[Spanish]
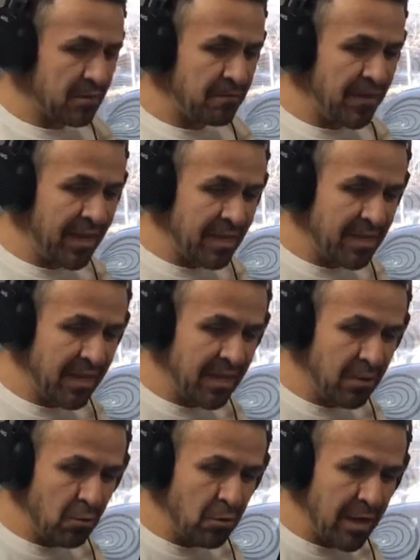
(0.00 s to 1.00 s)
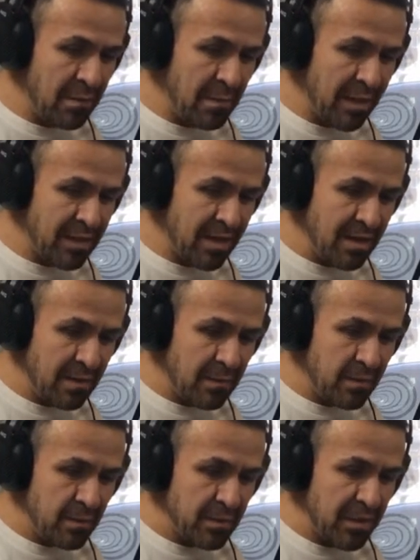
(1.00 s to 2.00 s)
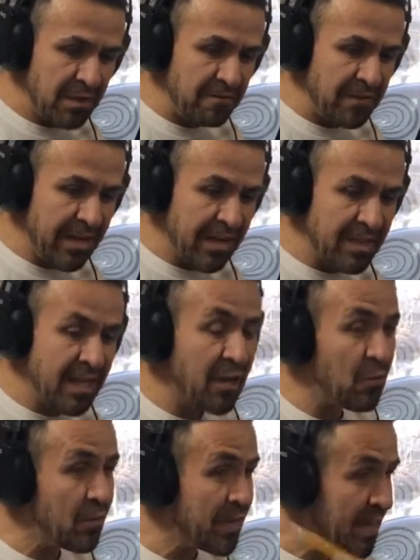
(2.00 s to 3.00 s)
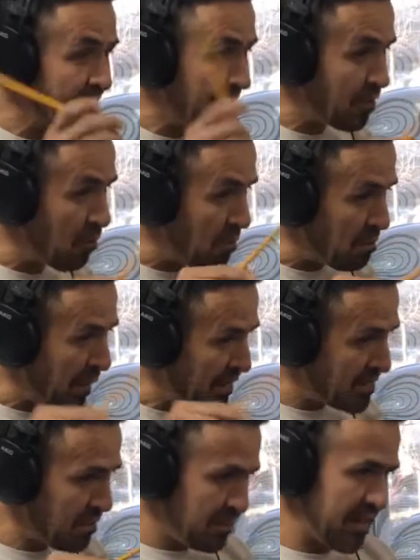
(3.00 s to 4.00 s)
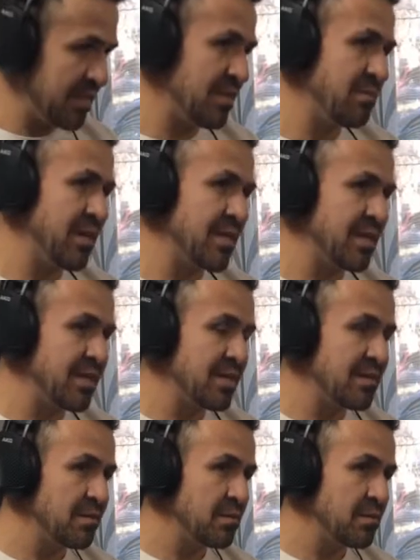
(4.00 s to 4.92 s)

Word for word: Fíjate una meta y fíjate una recompensa para esa meta.